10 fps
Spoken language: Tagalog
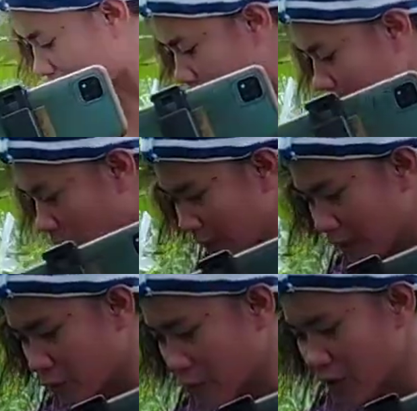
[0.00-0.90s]
ano tawag
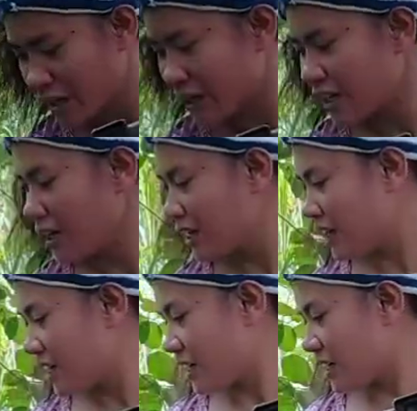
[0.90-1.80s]
dito?
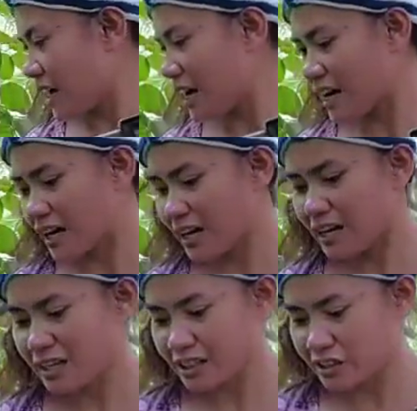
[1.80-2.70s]

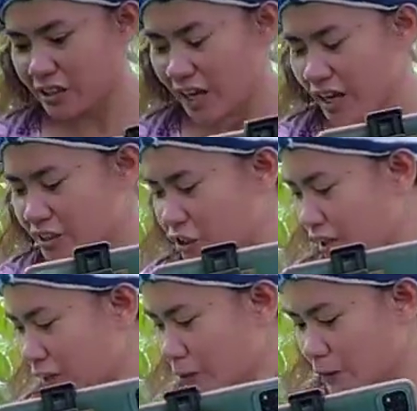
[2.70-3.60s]
Ah, uh, uh,
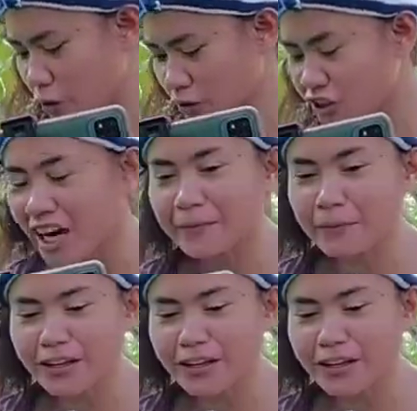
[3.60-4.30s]
ano ba to? Sharp